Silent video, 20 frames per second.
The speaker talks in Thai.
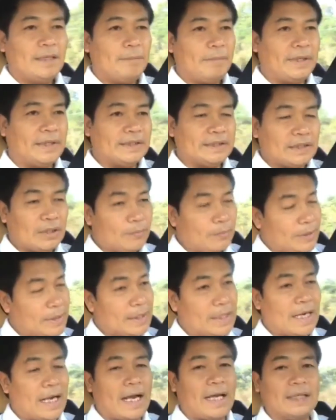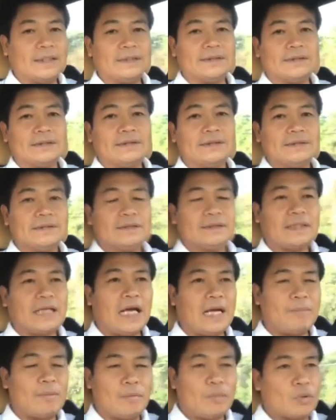เป็นเจ้าพนักงาน
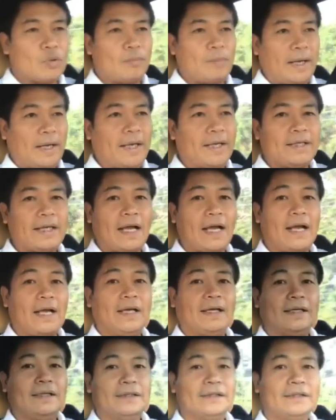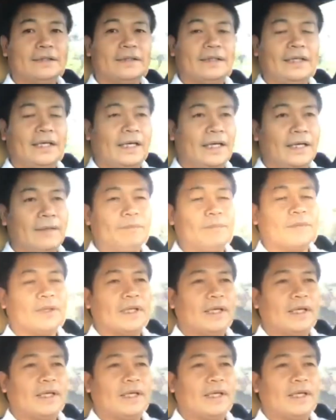ตามประมวลกฎหมายอาญานะครับ